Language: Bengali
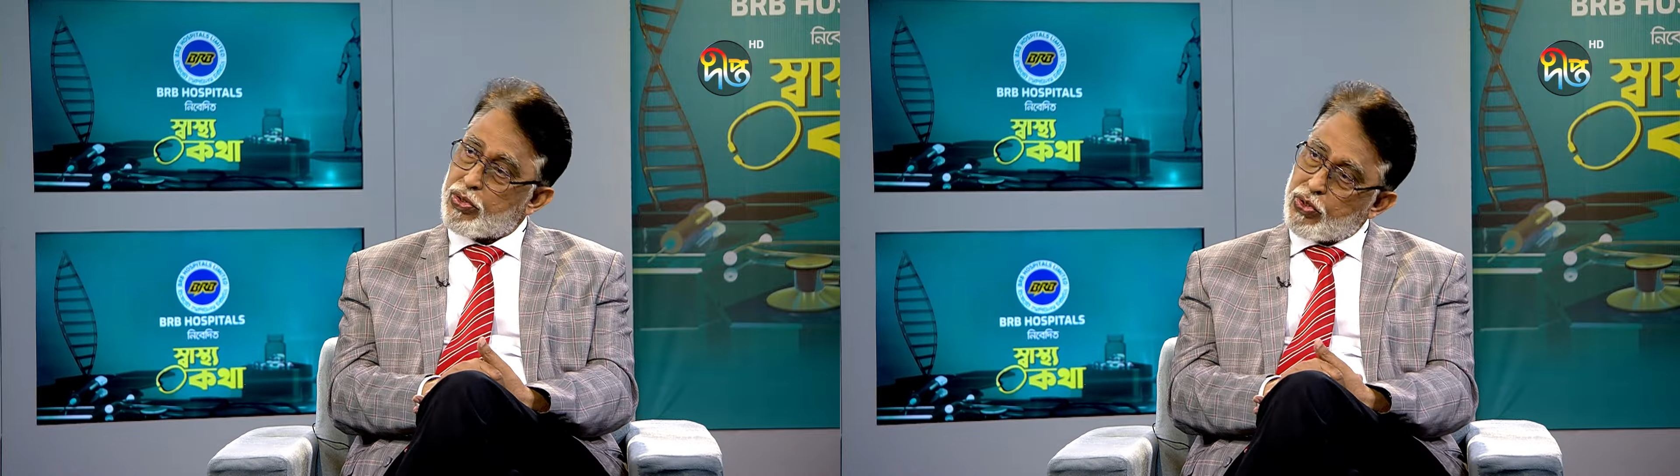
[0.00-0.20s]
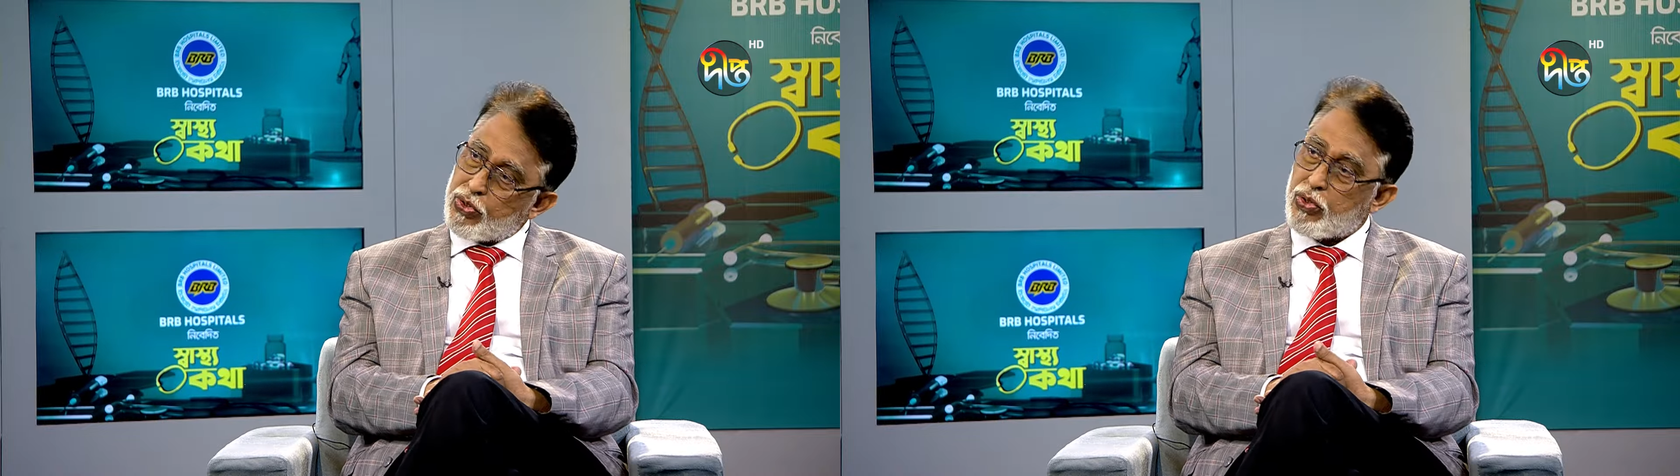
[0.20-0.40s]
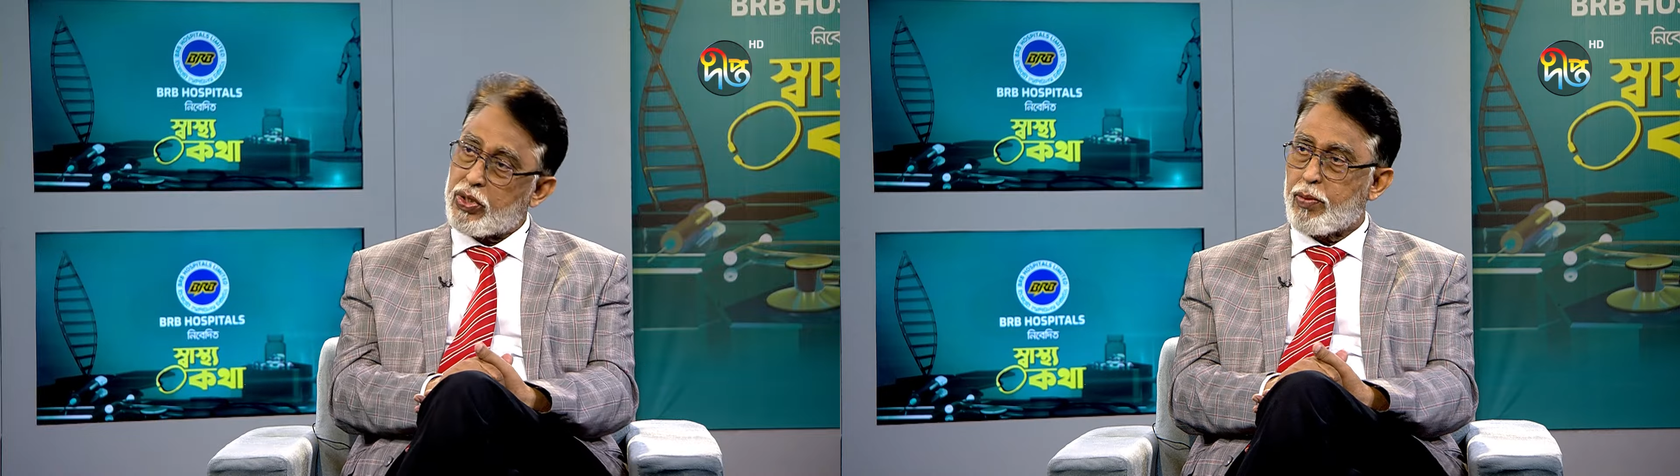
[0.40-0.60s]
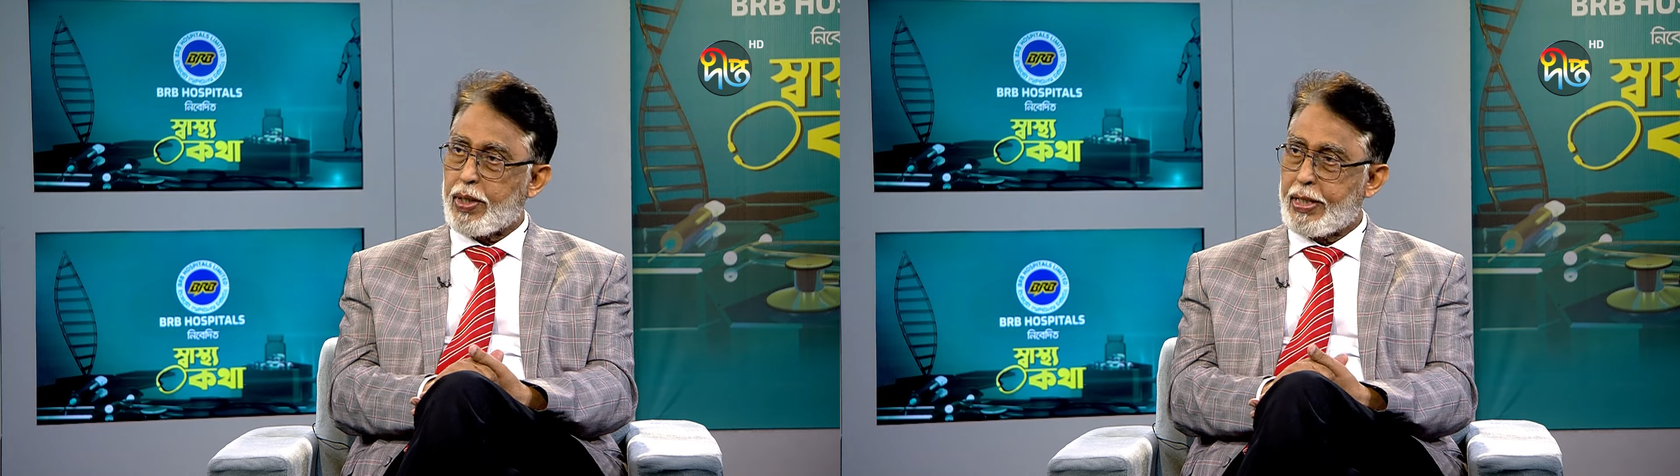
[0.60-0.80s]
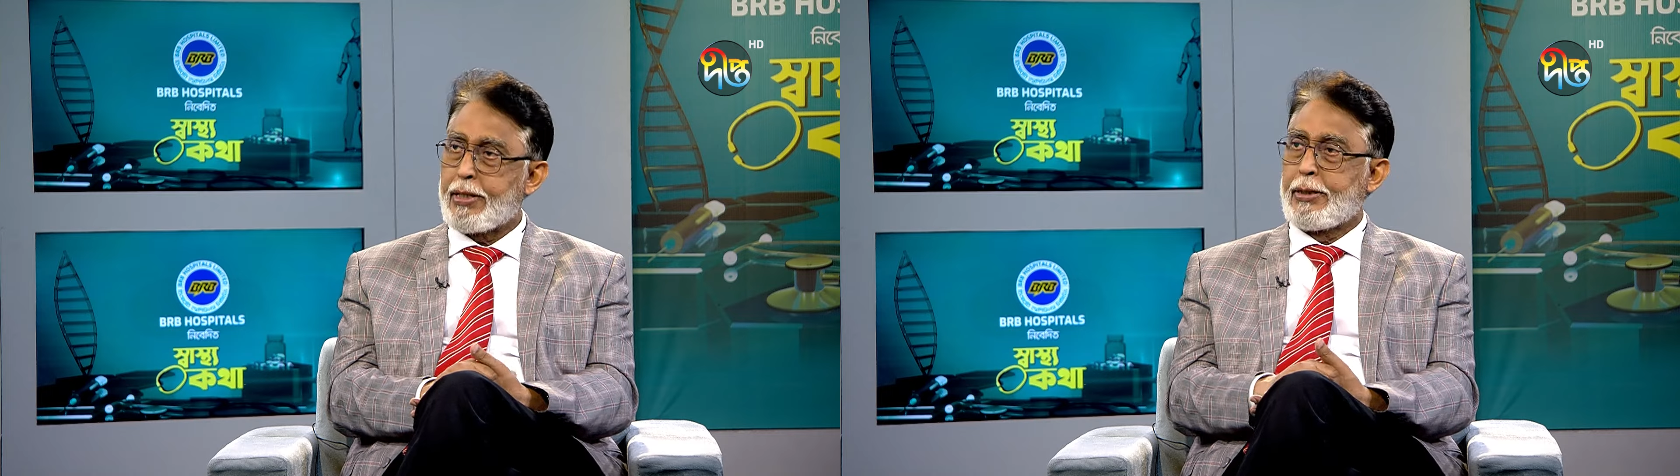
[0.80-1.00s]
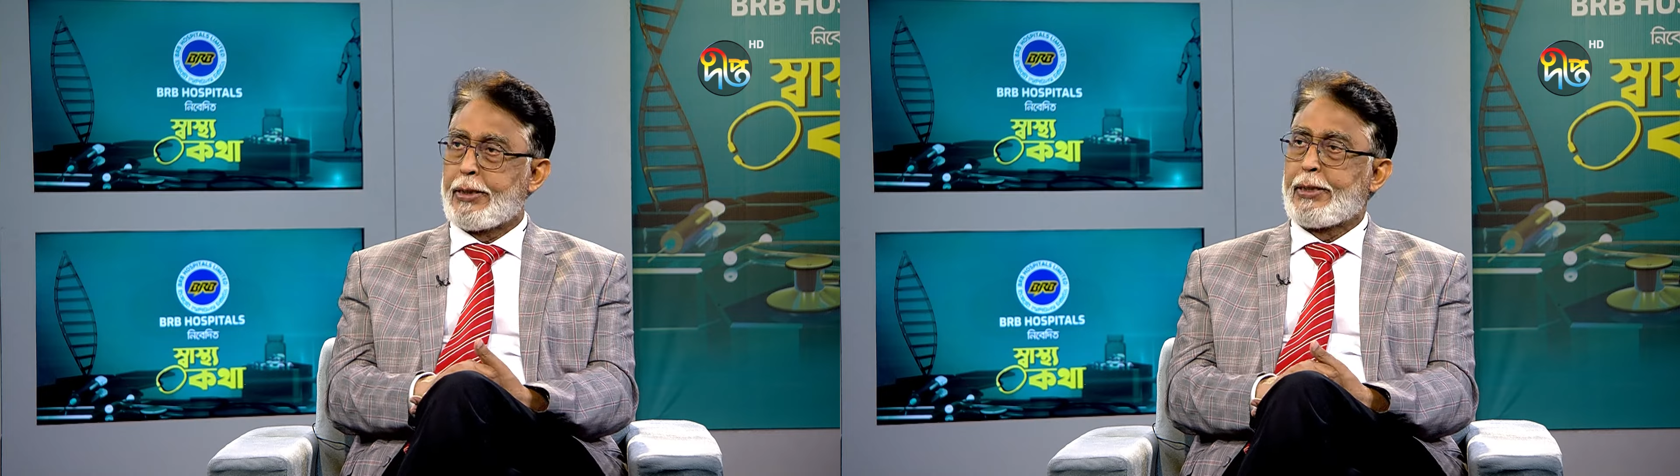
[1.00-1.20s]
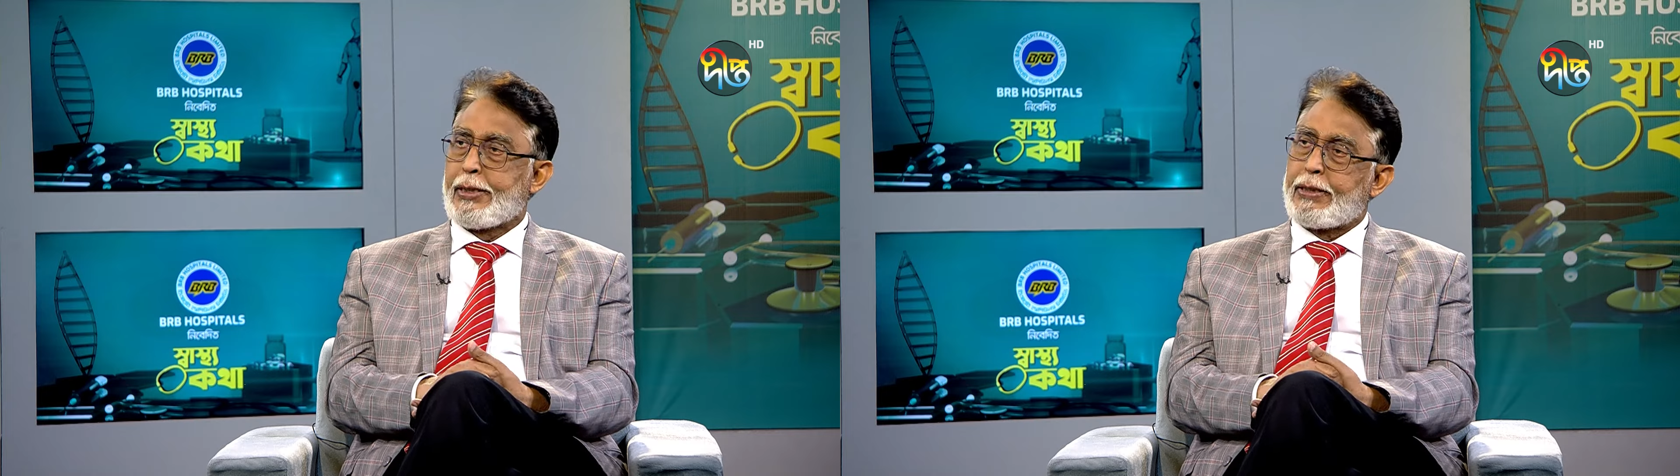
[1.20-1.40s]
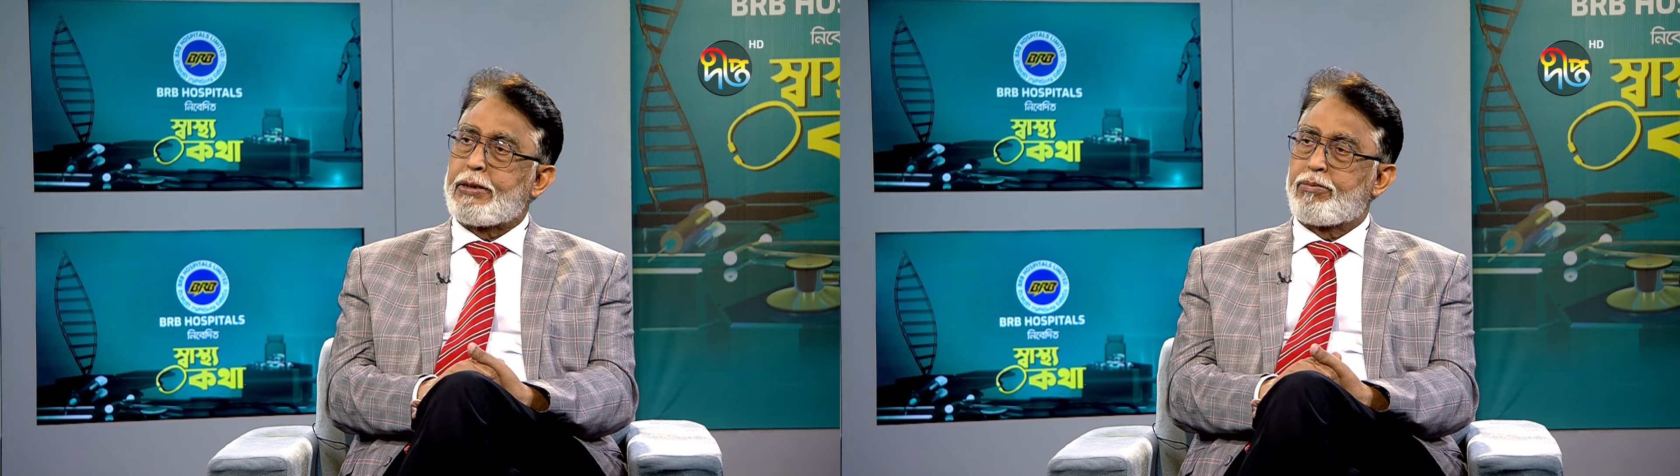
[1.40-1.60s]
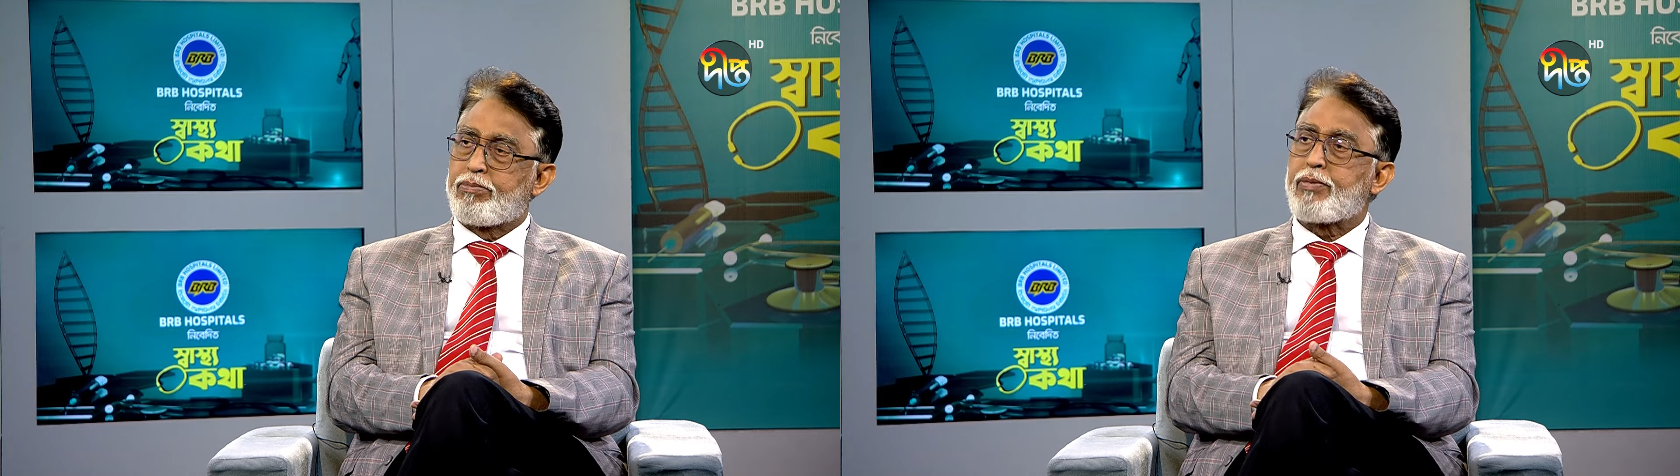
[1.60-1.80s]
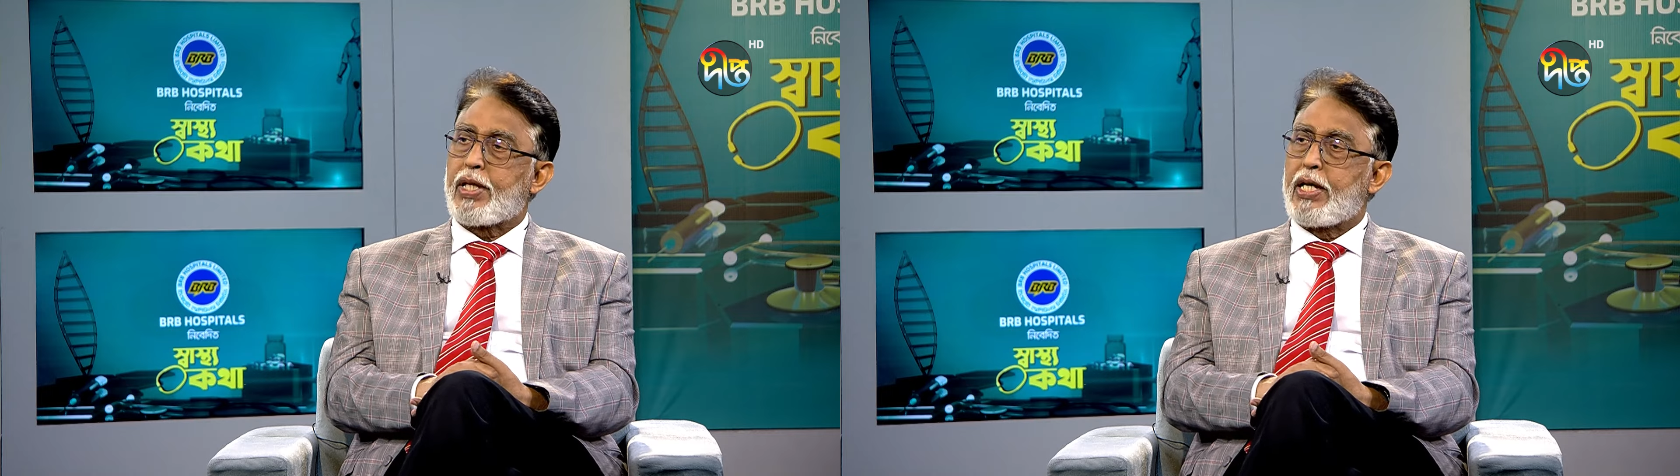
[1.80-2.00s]
হইতে হইতে পারে
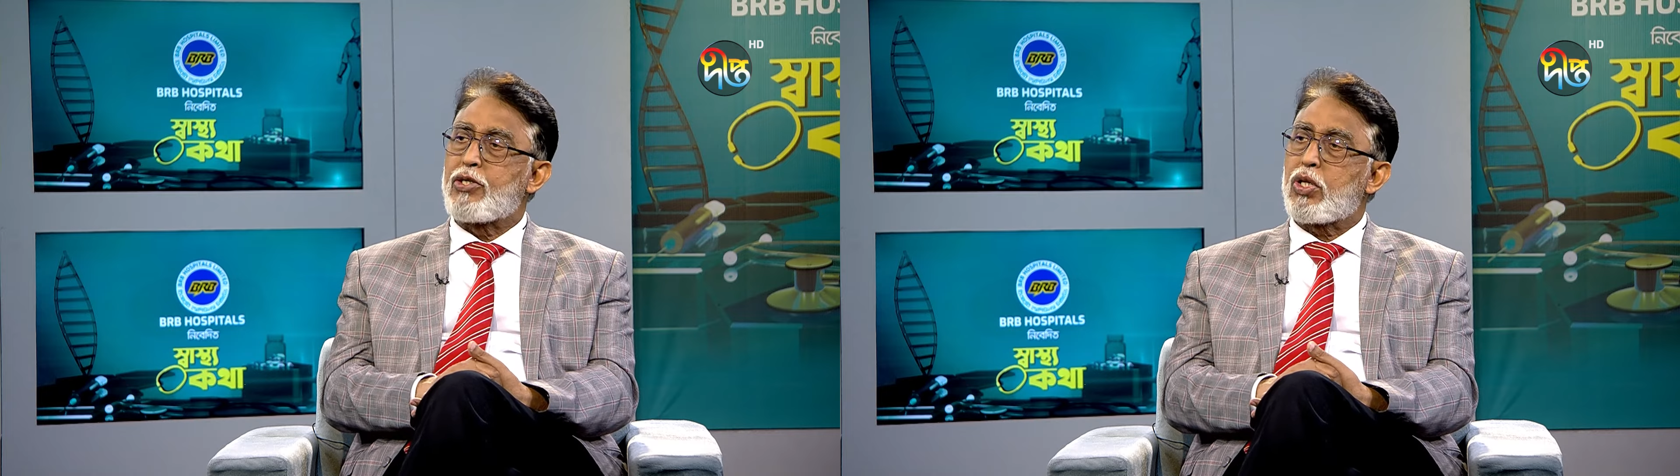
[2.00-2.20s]
এই